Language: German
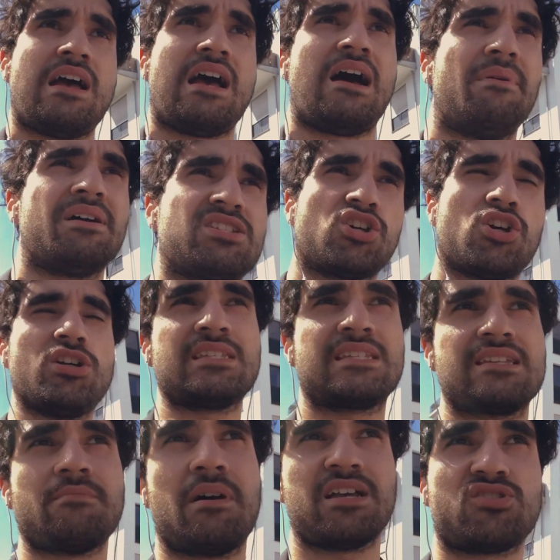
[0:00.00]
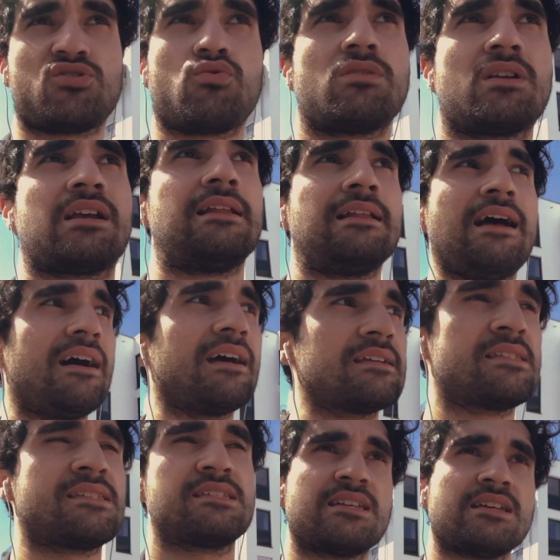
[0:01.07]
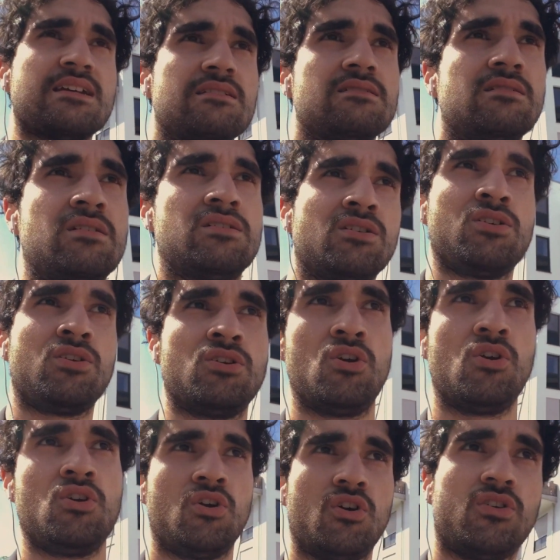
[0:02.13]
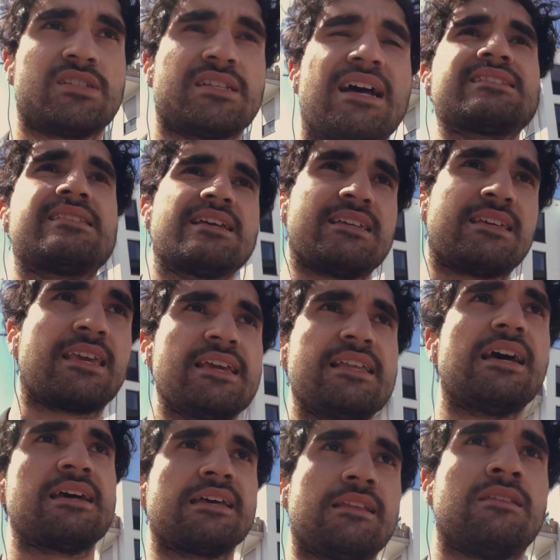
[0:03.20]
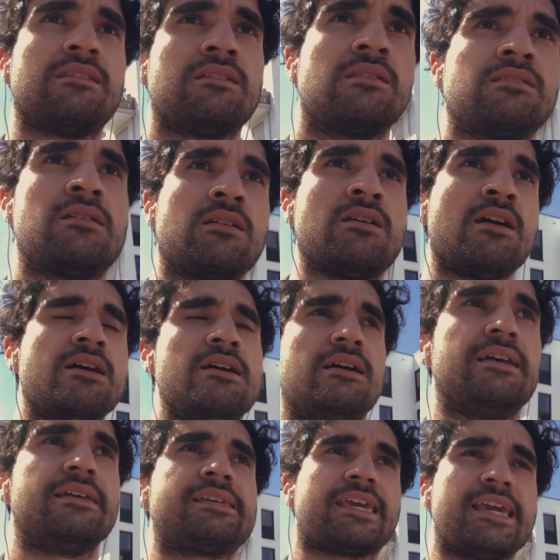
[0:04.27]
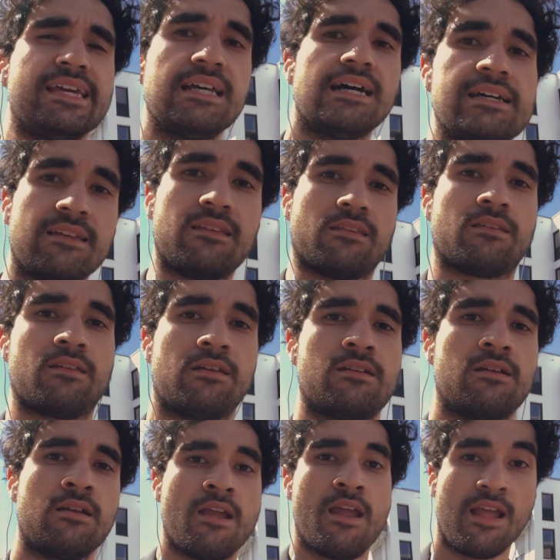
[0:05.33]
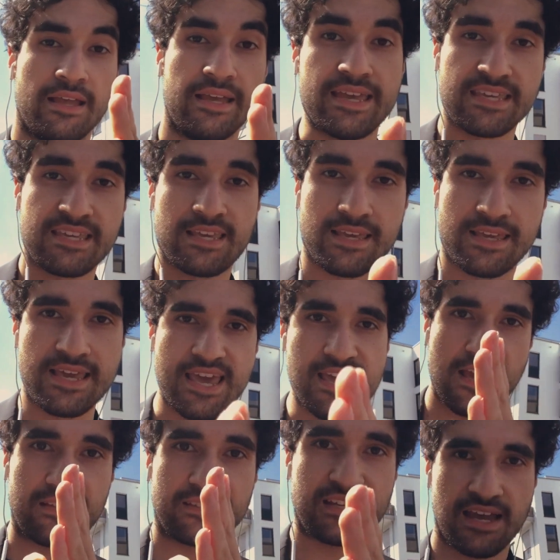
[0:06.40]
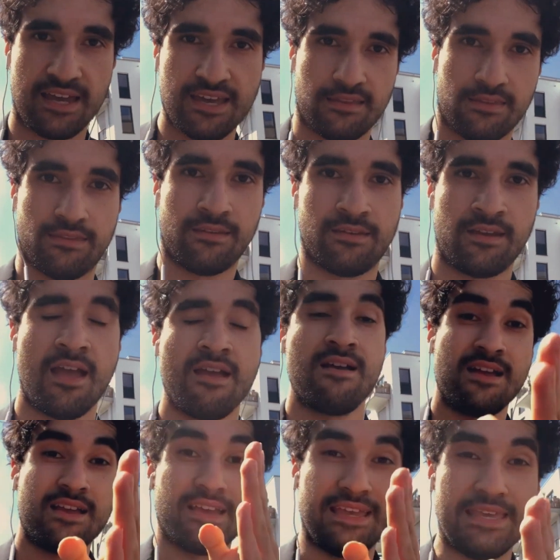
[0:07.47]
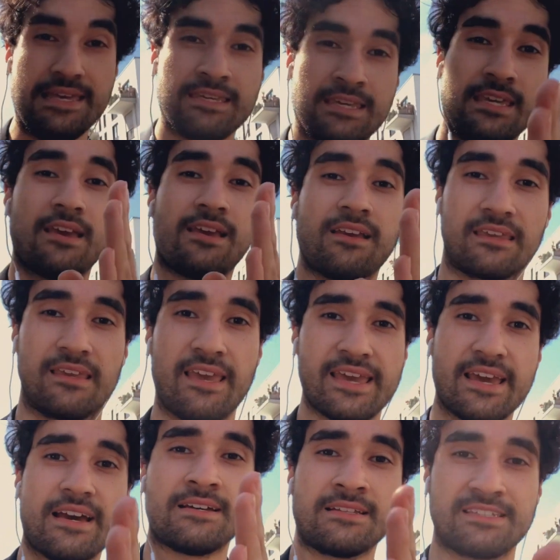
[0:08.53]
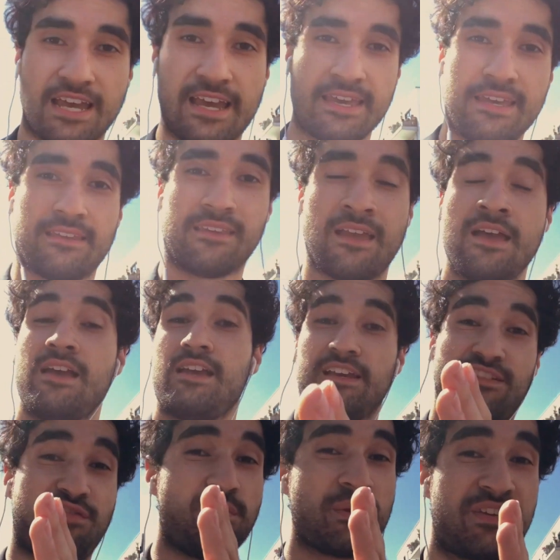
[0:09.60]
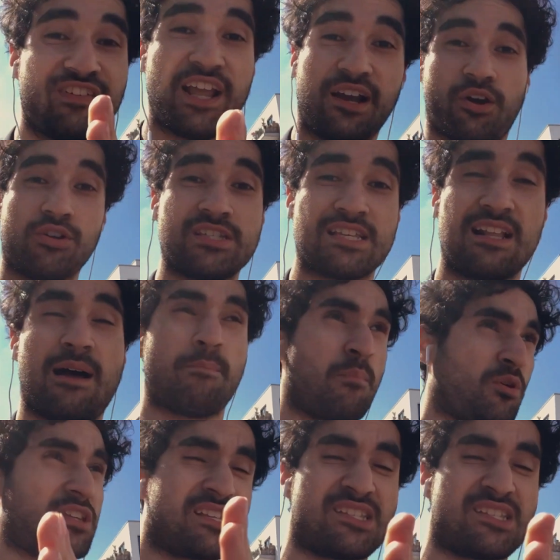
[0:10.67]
aber trotzdem hast du ein klares Ziel und sagst dir, ich gehe dahin. Ich gehe dahin. Ich gehe dahin. Ich gehe dahin. Ich fühle mich wie der größte Lappen und